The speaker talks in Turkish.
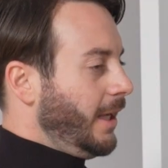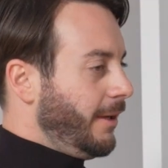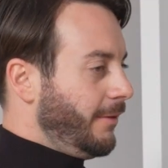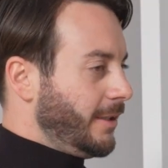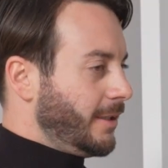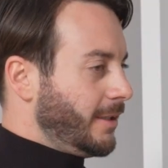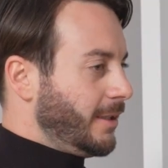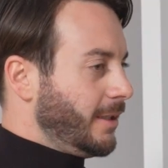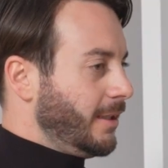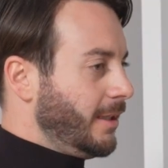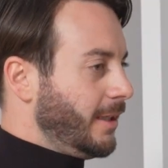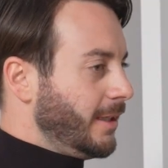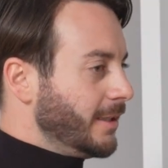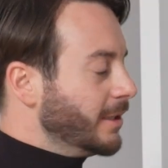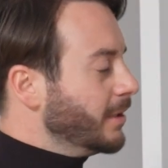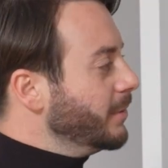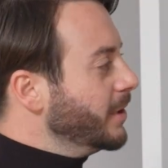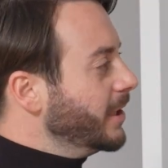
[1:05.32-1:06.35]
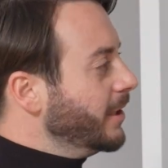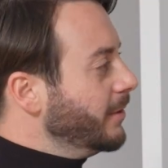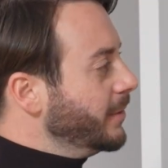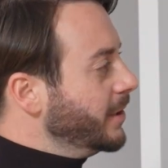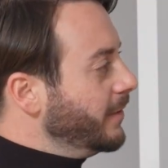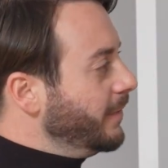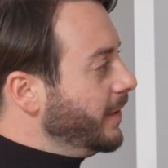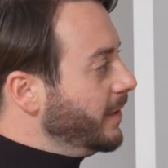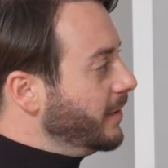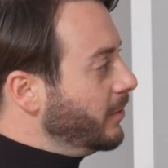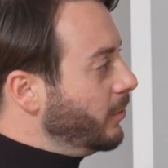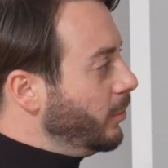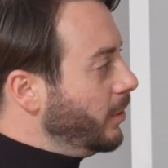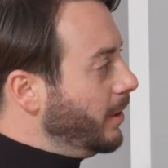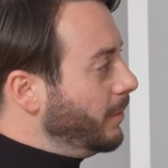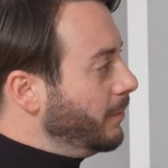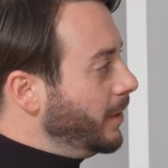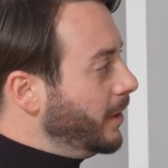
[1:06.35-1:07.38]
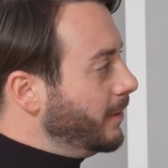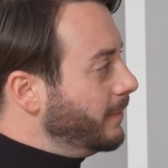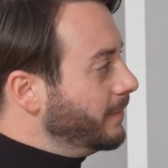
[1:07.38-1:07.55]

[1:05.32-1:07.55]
Evet, hazır mıyız evimizin fiyatını öğrenmeye?